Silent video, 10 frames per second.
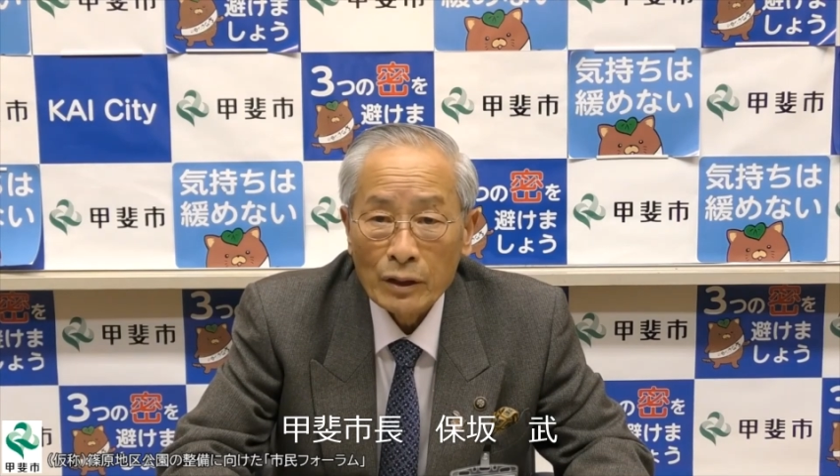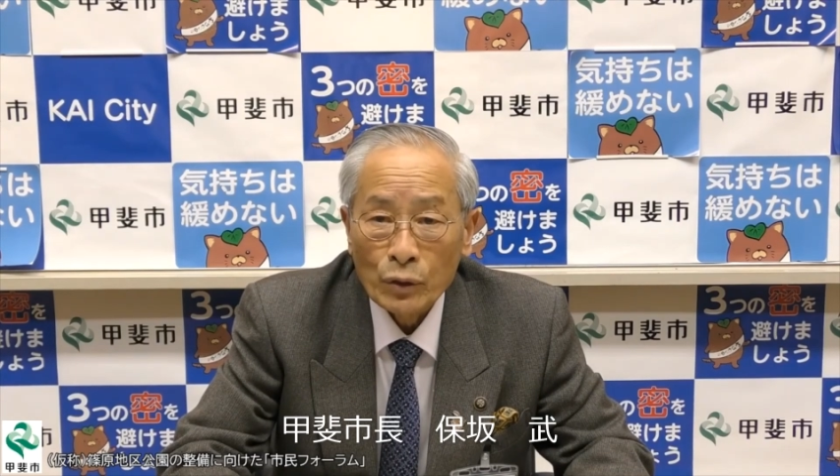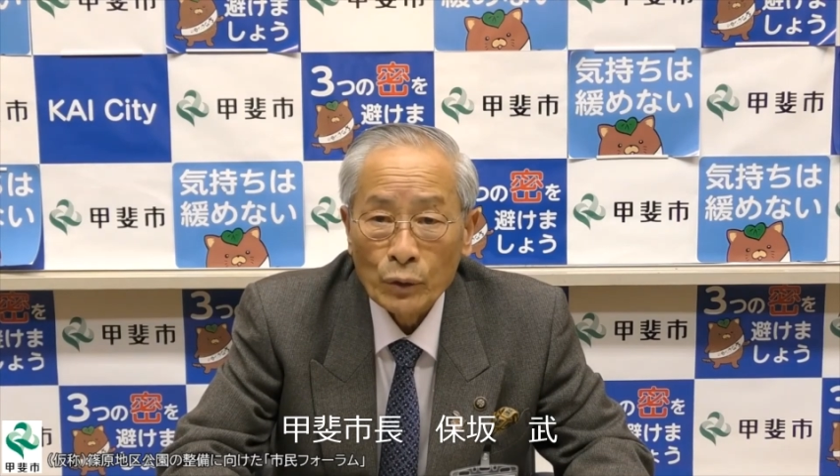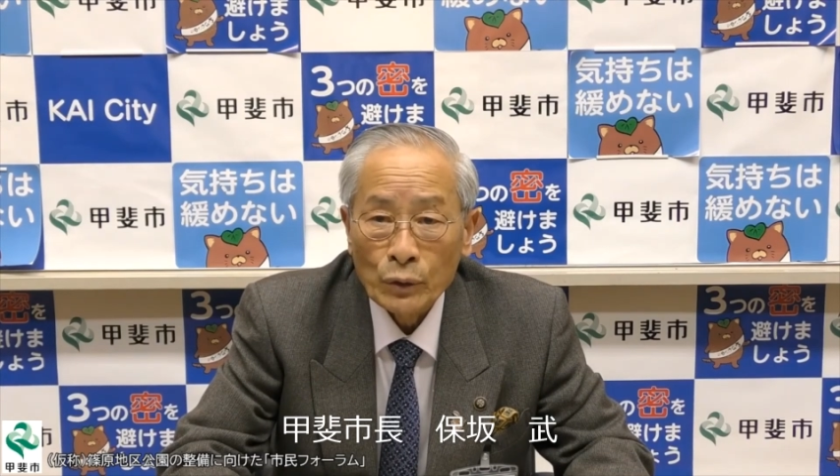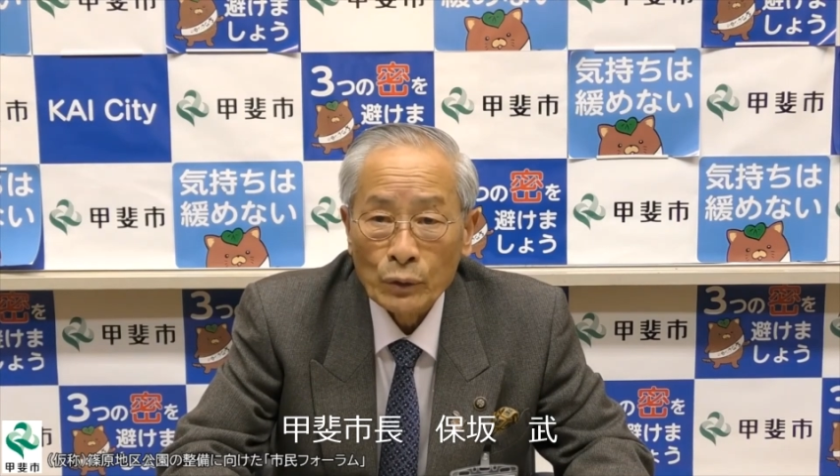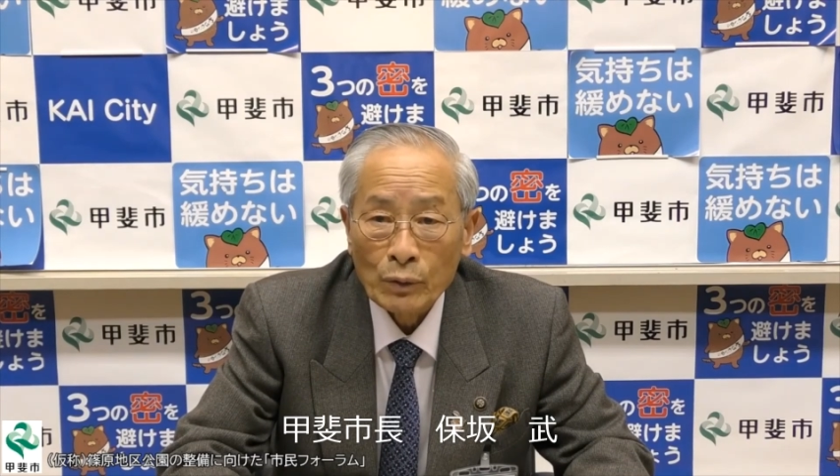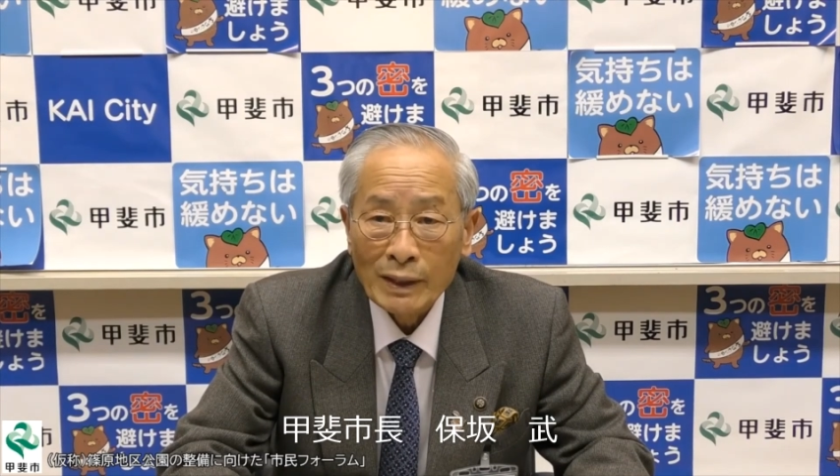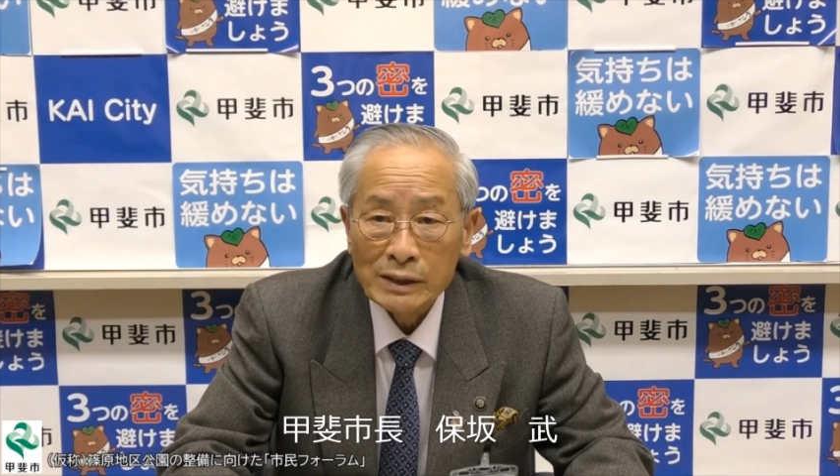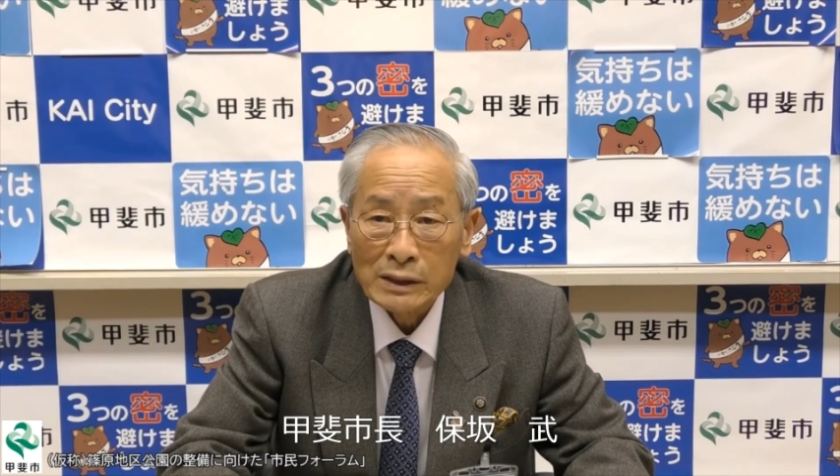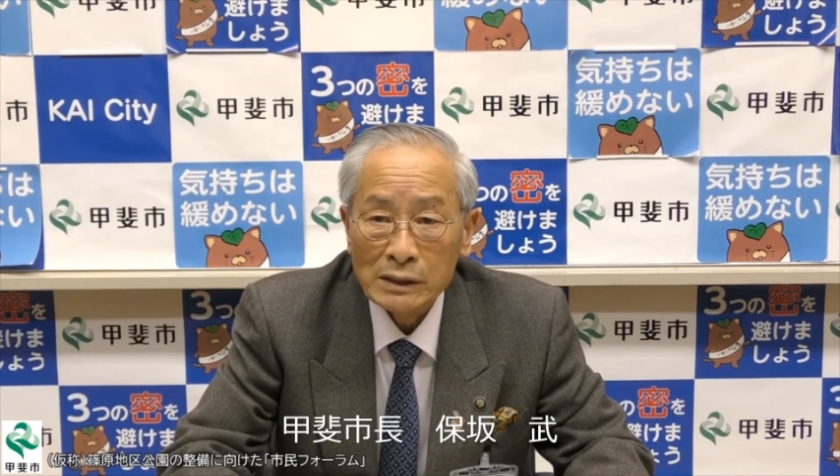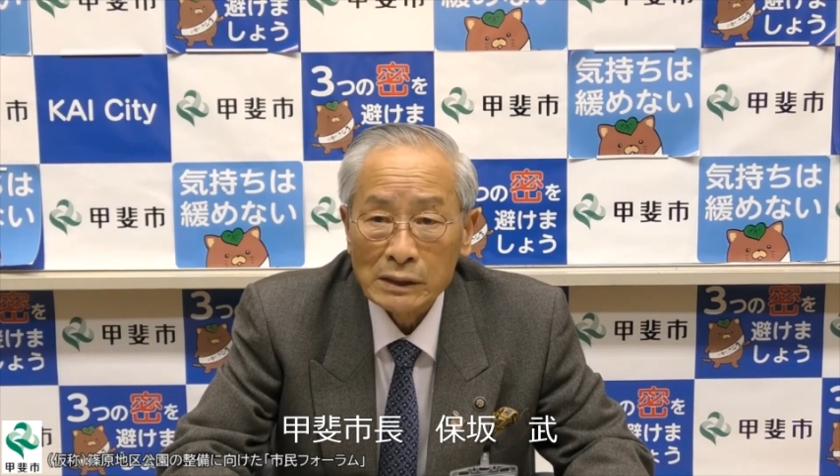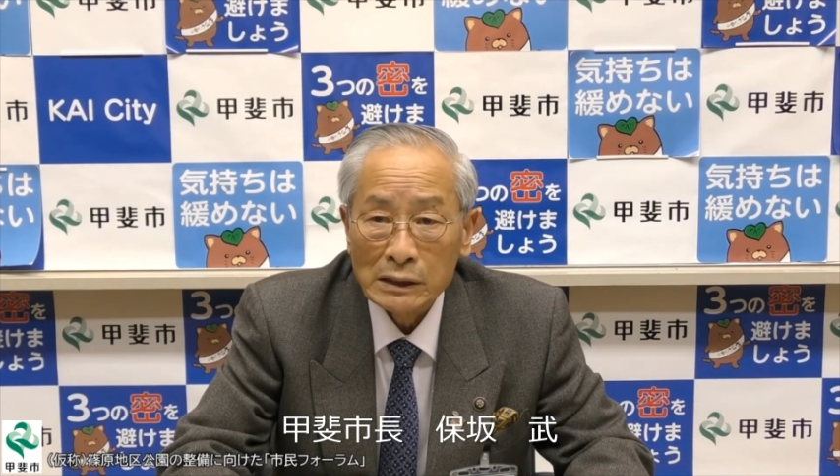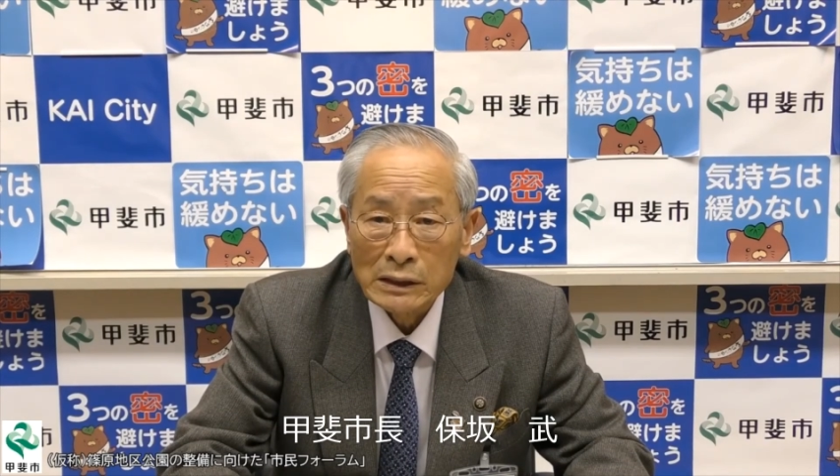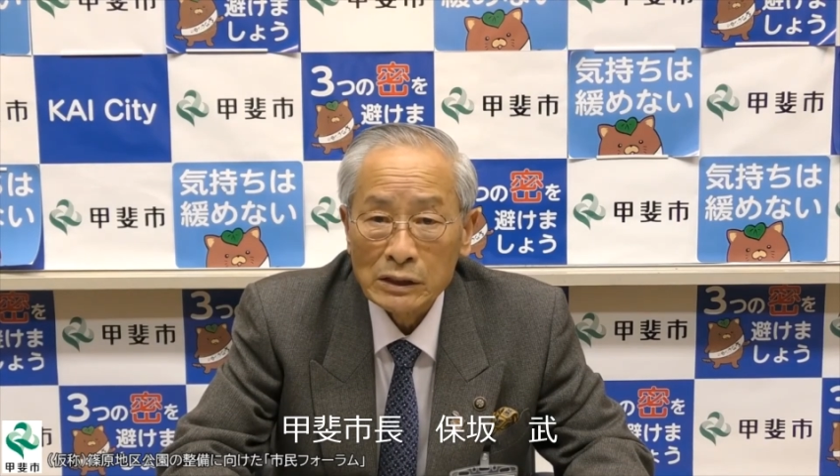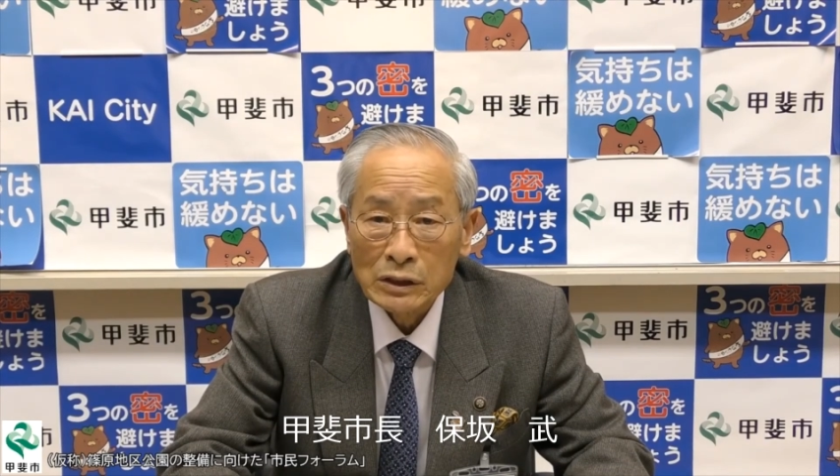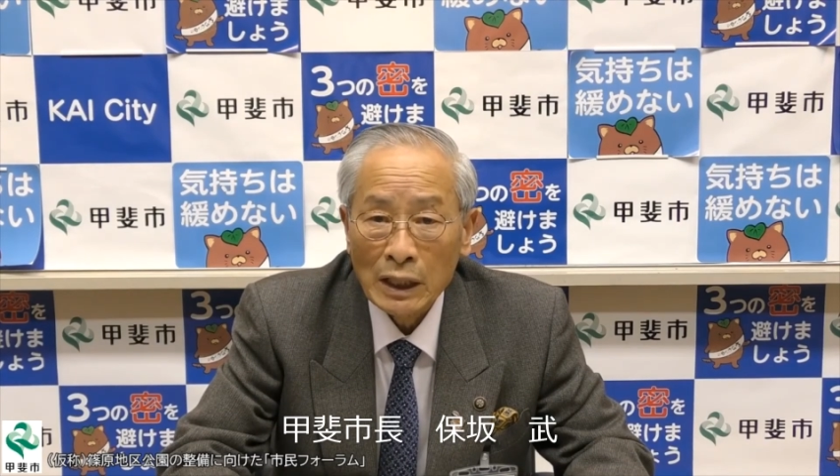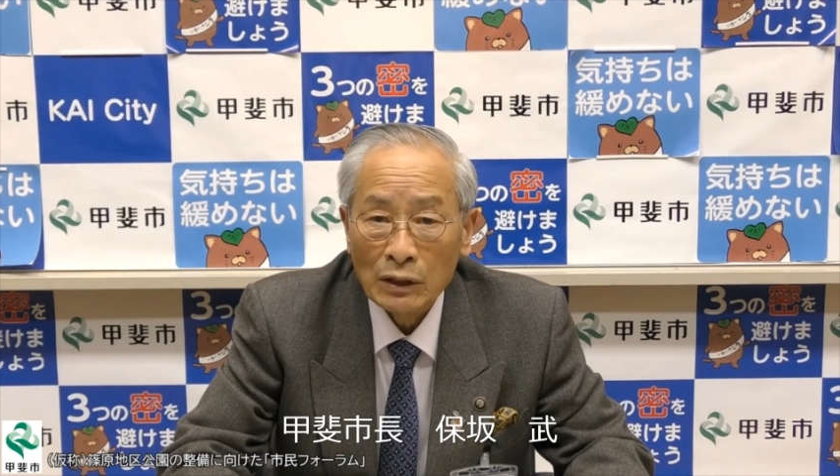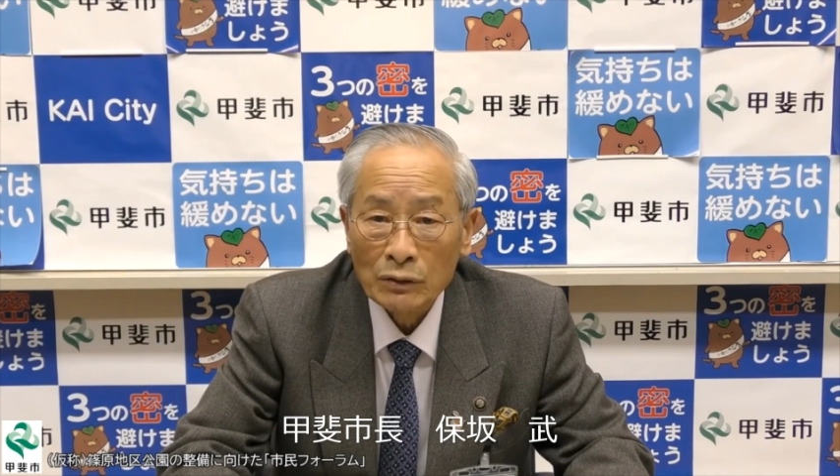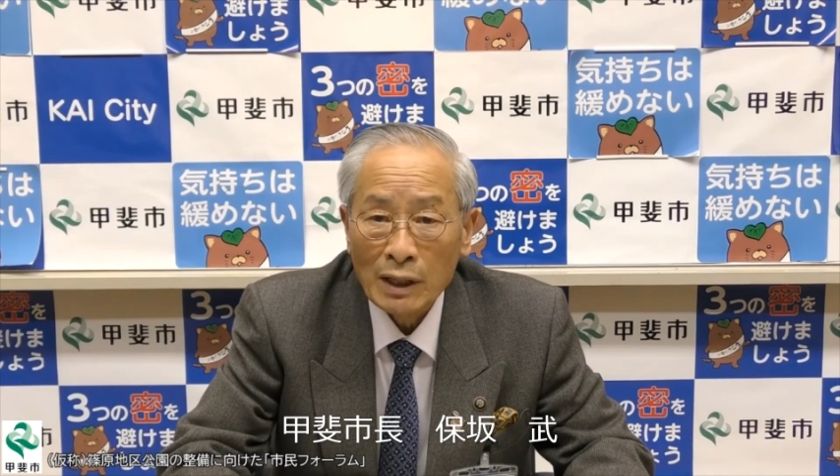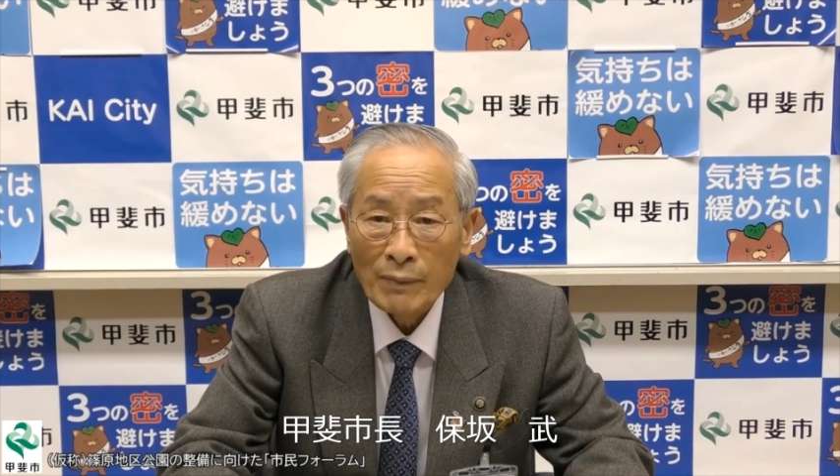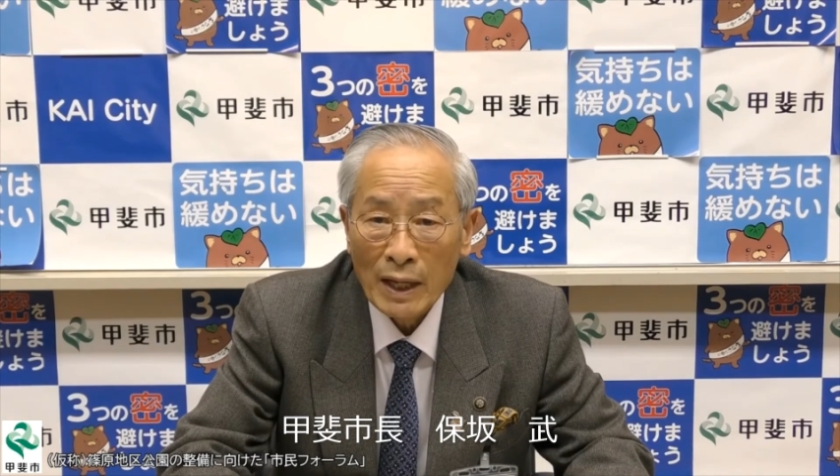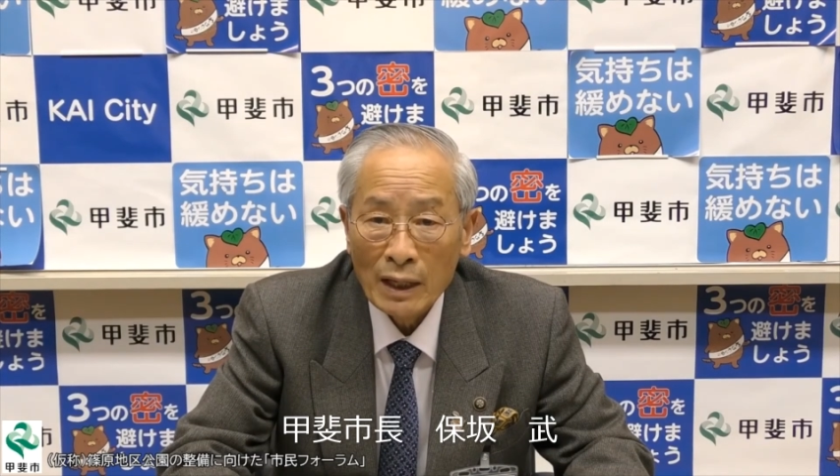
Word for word: 共同のまちづくり実現のため